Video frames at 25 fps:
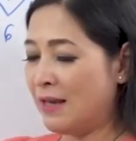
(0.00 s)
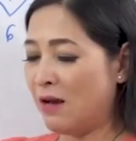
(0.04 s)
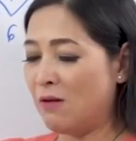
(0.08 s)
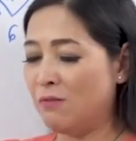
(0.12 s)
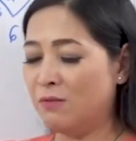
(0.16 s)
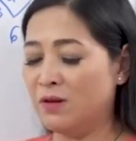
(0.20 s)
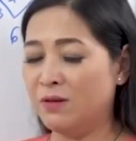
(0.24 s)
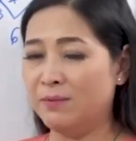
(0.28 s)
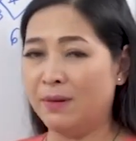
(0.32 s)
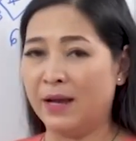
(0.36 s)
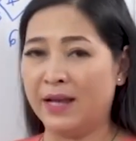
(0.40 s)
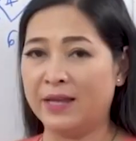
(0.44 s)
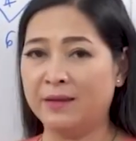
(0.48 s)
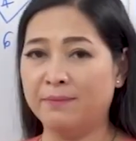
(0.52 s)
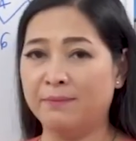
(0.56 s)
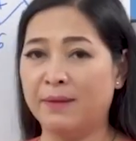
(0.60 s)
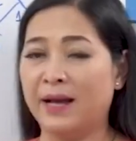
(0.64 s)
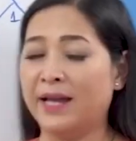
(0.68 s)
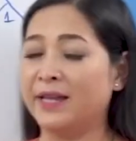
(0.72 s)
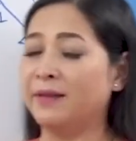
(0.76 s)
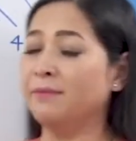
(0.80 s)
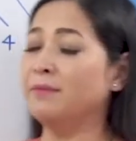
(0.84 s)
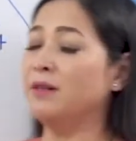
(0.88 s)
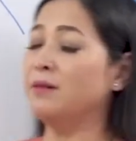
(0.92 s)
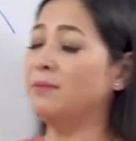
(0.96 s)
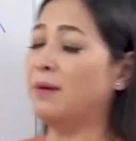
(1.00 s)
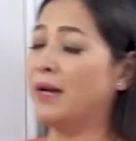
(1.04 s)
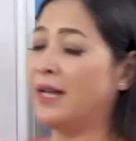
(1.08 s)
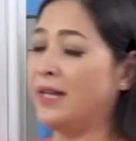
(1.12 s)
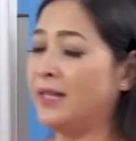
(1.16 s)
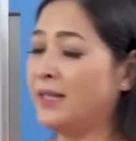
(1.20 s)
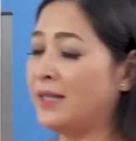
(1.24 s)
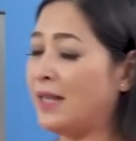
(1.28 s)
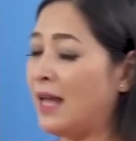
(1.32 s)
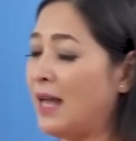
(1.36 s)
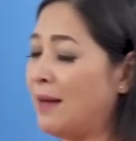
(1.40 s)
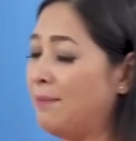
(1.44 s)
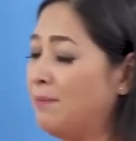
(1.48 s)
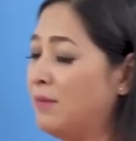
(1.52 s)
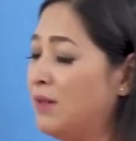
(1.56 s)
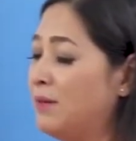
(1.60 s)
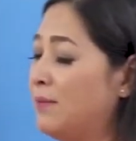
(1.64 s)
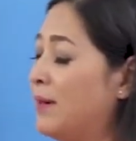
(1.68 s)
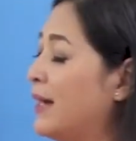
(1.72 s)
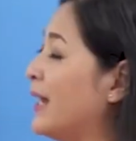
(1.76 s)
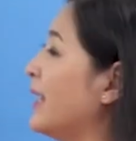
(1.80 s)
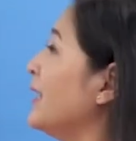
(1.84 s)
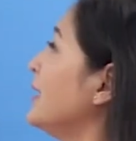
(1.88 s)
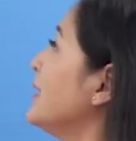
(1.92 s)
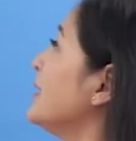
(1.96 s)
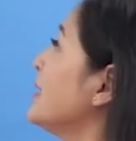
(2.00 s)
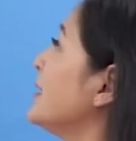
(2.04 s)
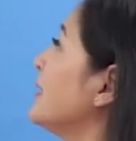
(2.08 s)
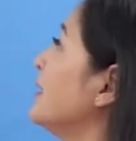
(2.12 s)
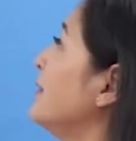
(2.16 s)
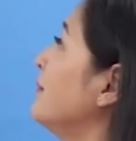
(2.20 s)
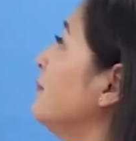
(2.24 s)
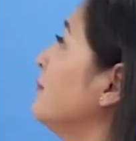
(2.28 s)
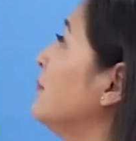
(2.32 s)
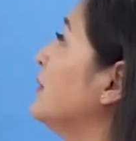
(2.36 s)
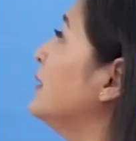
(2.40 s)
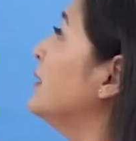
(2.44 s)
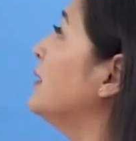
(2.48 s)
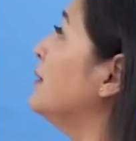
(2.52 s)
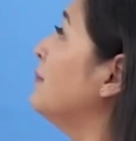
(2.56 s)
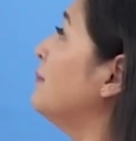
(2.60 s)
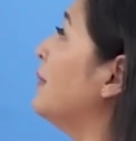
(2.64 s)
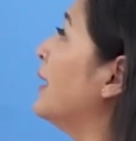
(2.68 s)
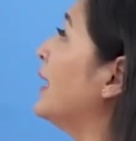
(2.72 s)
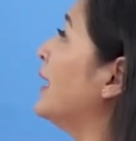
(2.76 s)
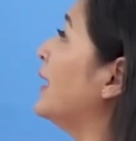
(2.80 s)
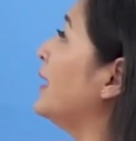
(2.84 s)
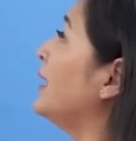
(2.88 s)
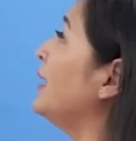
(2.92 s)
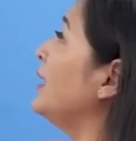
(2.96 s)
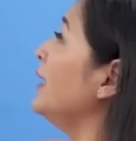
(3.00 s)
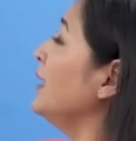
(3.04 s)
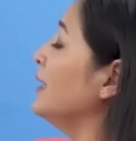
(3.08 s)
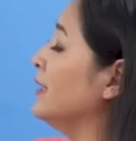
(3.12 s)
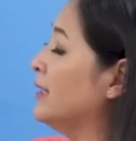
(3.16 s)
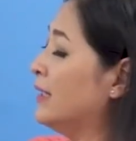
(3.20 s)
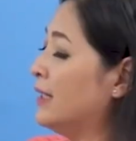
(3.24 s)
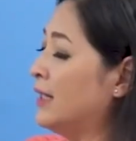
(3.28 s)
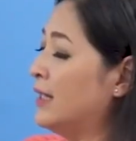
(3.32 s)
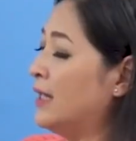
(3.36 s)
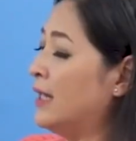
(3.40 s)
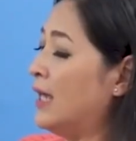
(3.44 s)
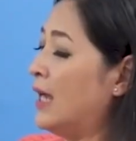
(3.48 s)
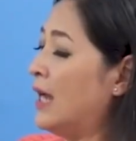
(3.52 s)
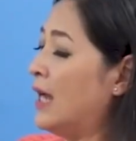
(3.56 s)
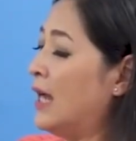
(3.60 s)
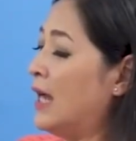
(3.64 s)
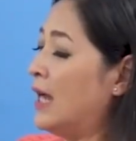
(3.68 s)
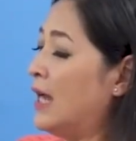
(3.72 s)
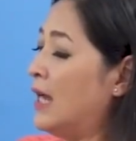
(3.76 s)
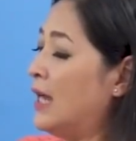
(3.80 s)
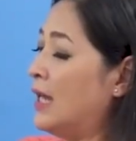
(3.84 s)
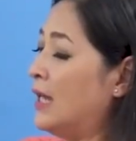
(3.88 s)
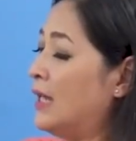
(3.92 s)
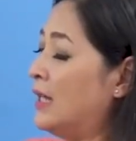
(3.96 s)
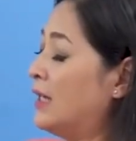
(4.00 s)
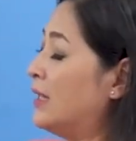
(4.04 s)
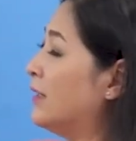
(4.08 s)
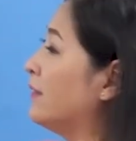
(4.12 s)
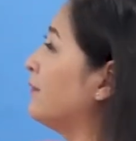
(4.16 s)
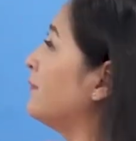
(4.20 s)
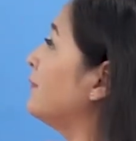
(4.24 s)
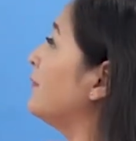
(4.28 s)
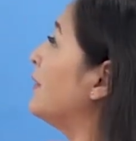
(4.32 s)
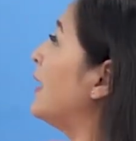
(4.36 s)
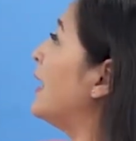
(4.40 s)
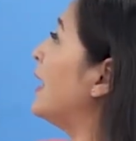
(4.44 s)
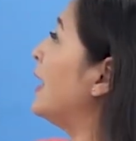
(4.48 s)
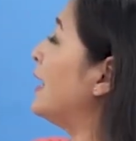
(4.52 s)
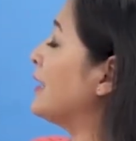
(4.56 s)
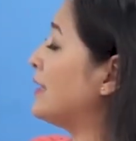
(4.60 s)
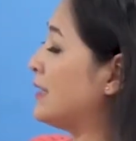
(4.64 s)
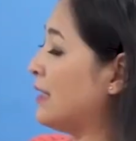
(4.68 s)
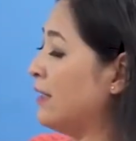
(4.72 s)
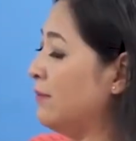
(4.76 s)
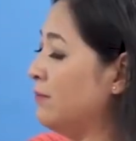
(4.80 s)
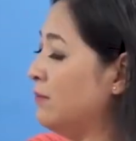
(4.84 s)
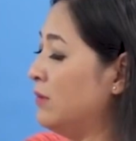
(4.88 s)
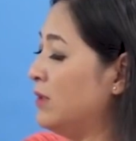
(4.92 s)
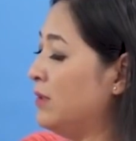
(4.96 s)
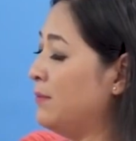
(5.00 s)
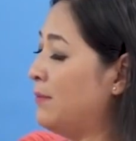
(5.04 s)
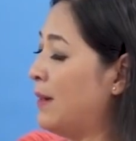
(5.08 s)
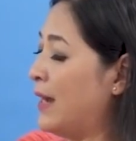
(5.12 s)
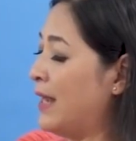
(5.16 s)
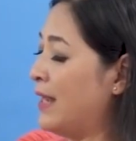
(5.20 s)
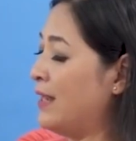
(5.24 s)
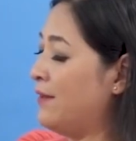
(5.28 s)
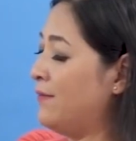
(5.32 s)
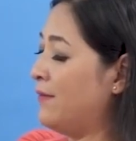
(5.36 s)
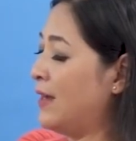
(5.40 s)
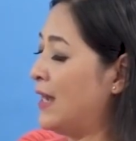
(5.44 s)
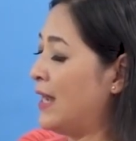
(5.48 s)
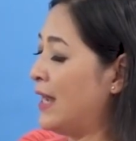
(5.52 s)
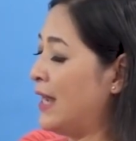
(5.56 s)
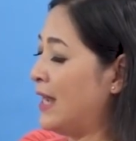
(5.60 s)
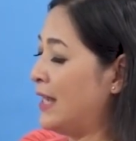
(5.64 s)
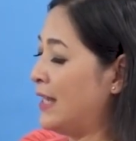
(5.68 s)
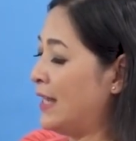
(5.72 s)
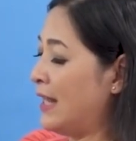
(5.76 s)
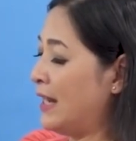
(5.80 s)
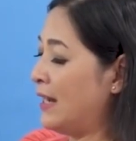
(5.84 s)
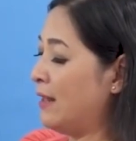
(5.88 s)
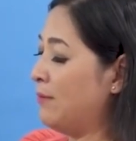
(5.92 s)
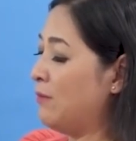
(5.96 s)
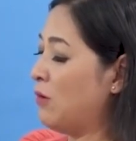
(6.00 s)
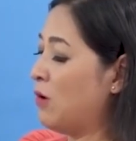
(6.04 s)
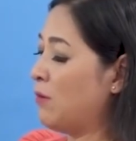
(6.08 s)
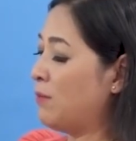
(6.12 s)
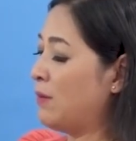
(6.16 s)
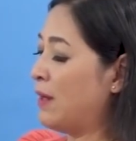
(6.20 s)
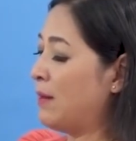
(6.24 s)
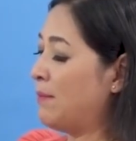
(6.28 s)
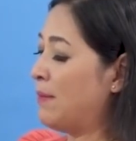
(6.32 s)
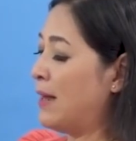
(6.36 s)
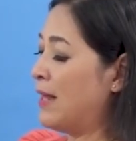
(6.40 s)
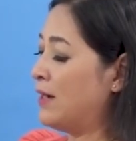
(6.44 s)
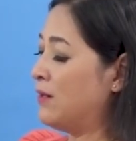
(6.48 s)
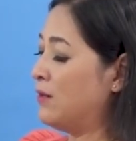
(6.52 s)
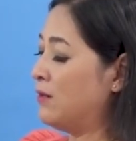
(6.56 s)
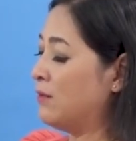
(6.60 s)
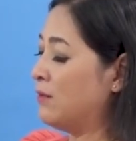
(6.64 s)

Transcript: 67, 77, 87, 97 và 97 và 2001 là bà